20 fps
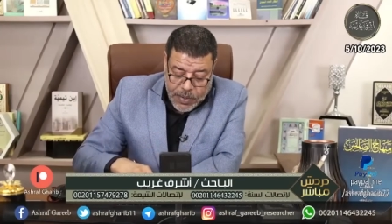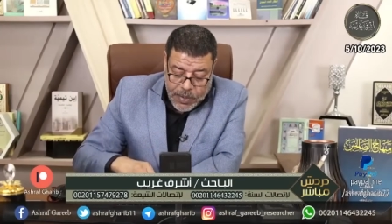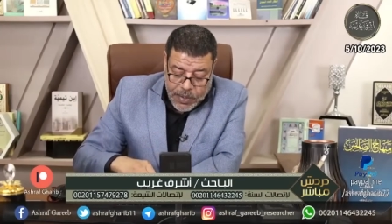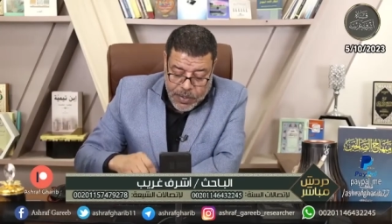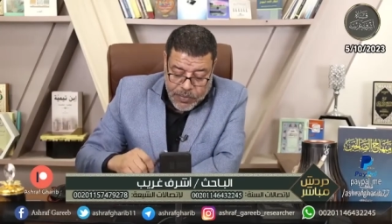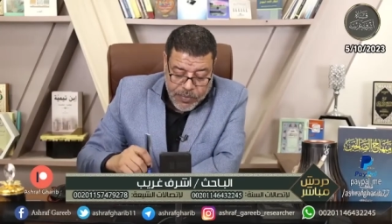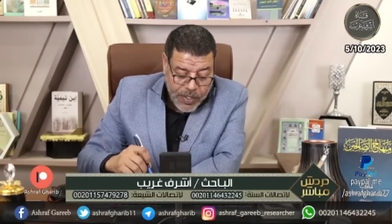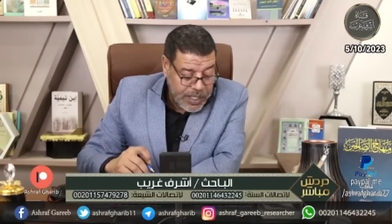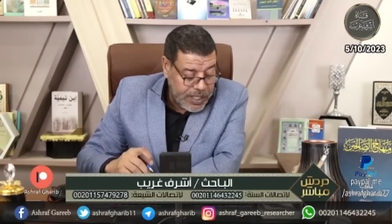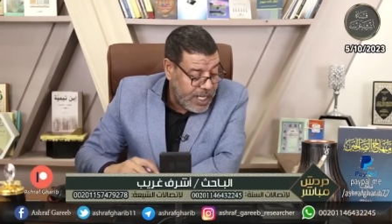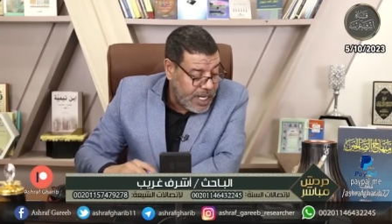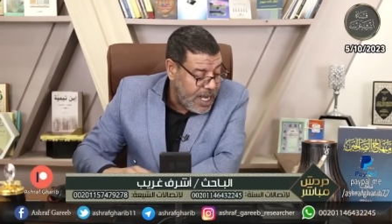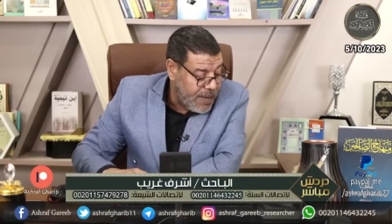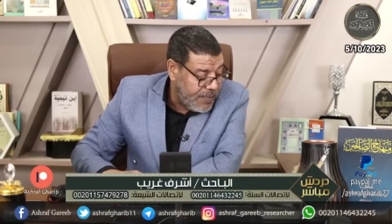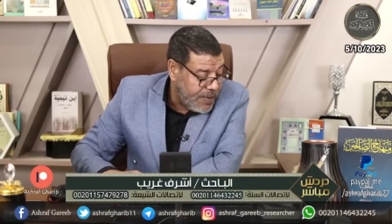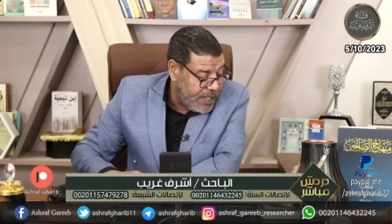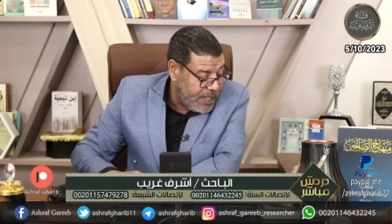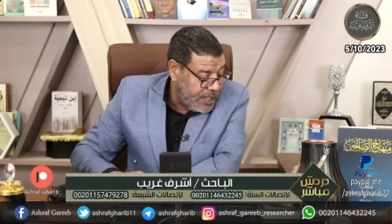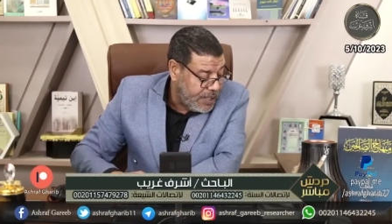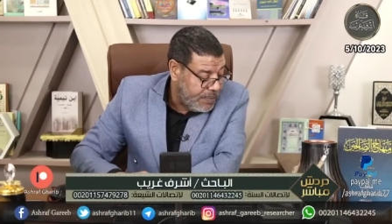تفضل يا
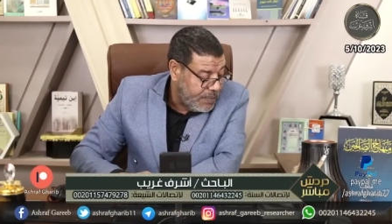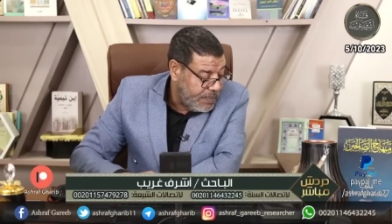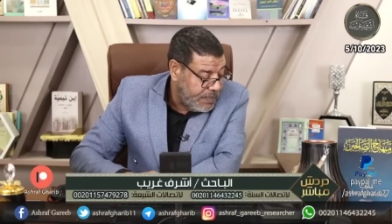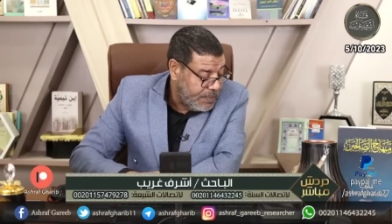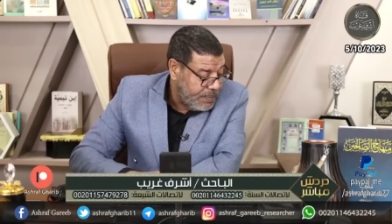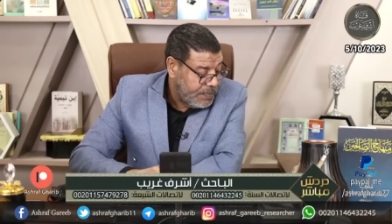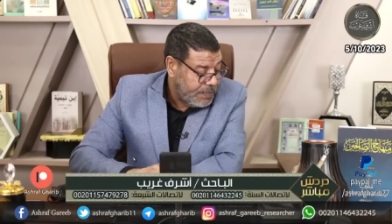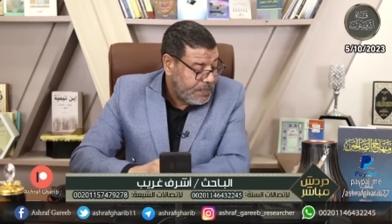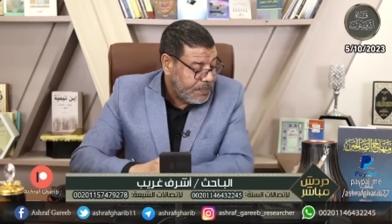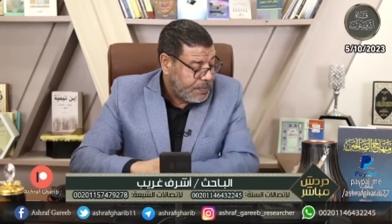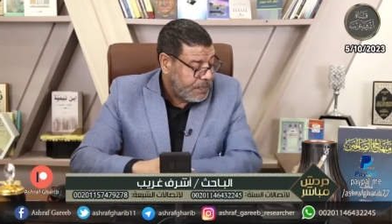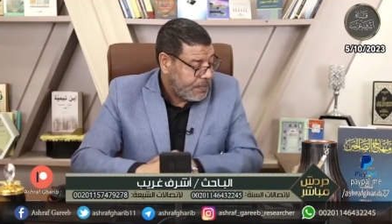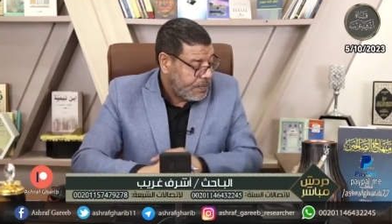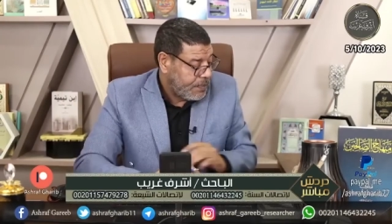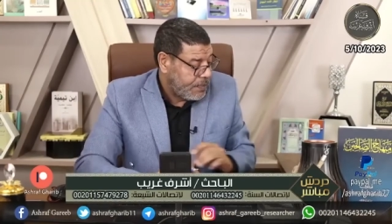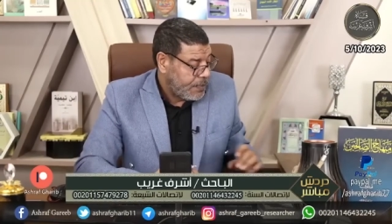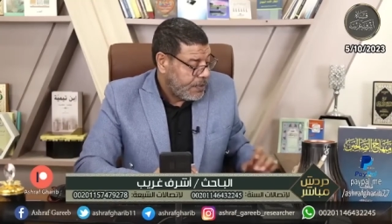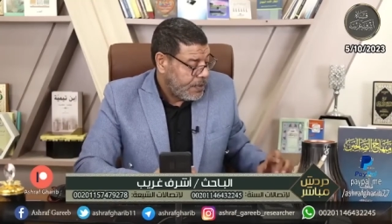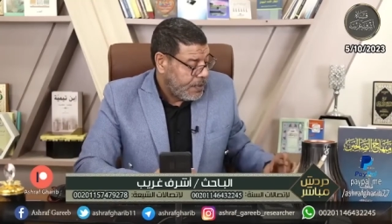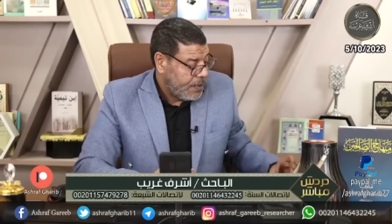فندم
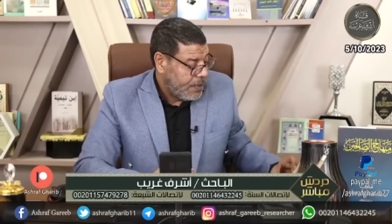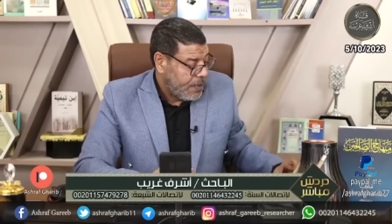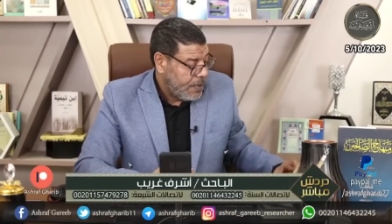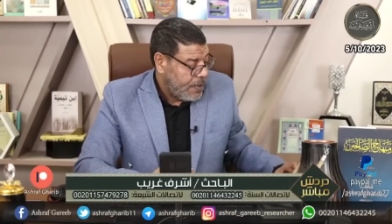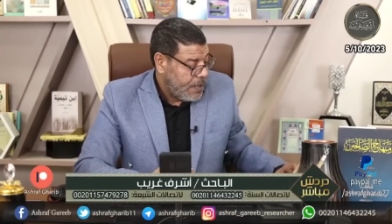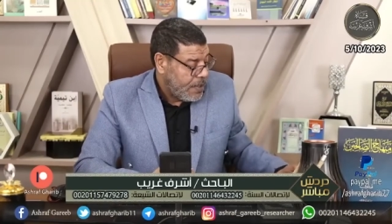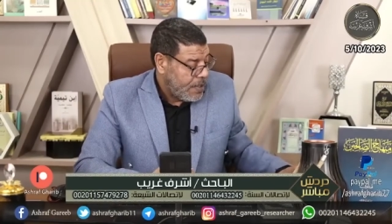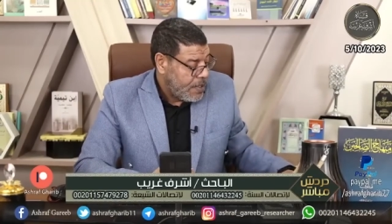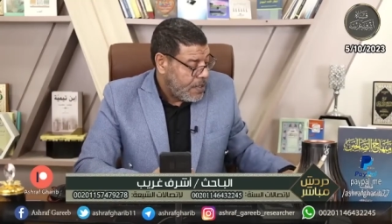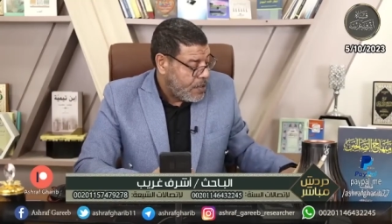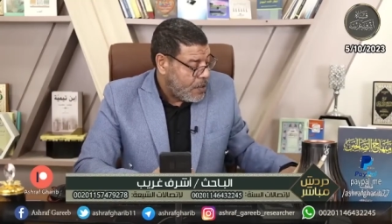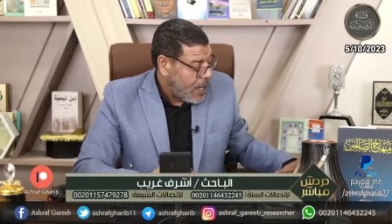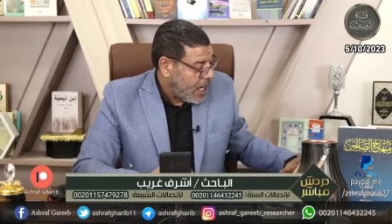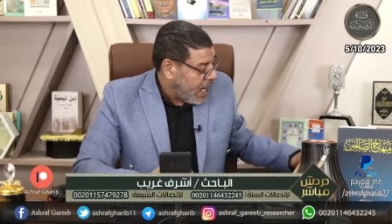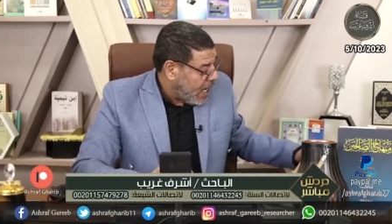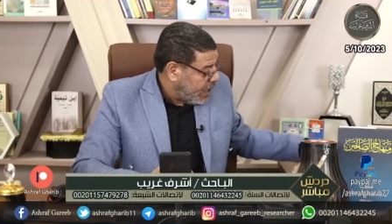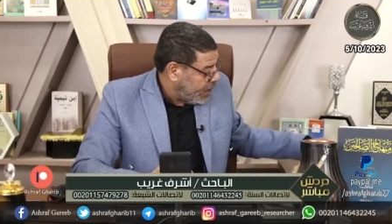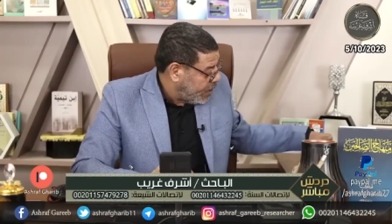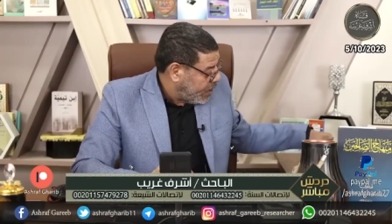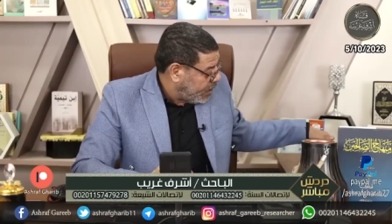سؤال
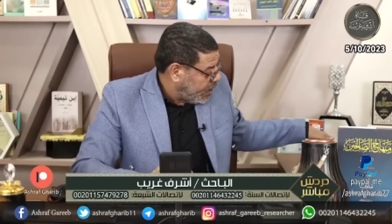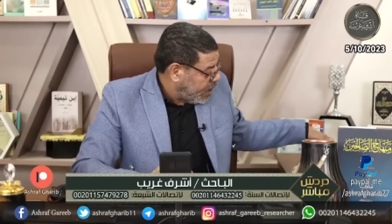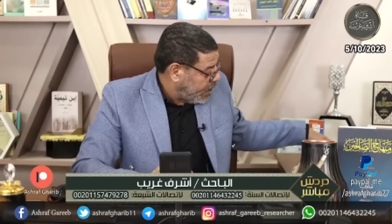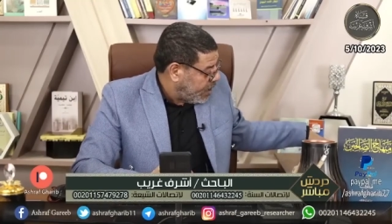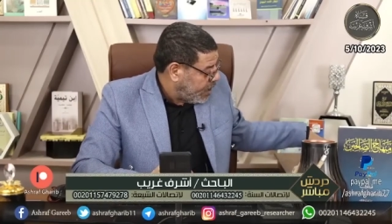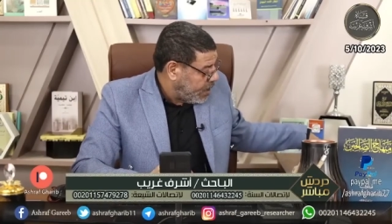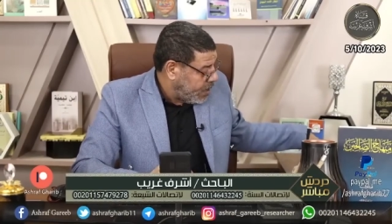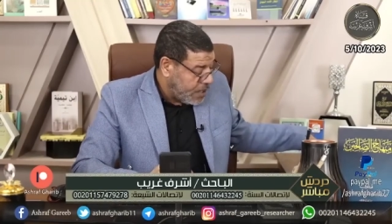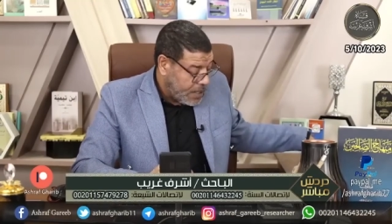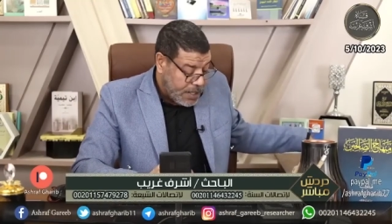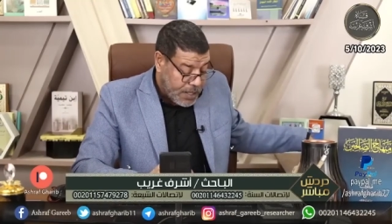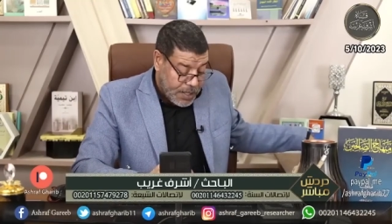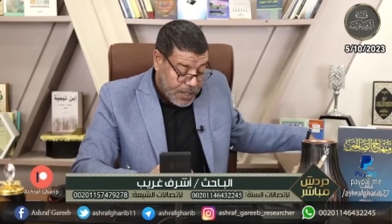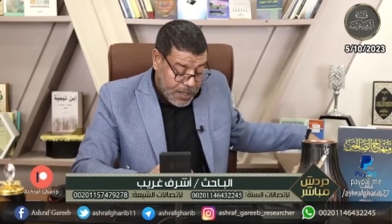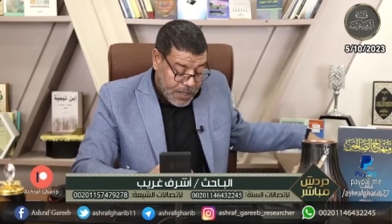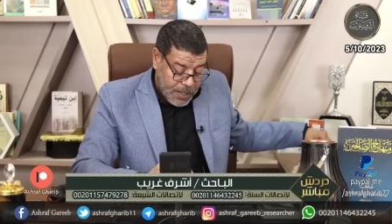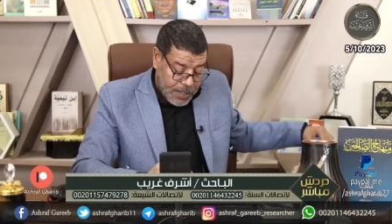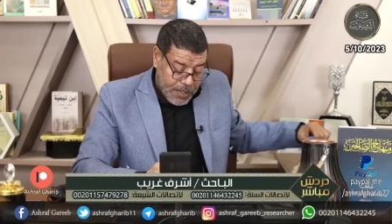حضرتك آه، شيخنا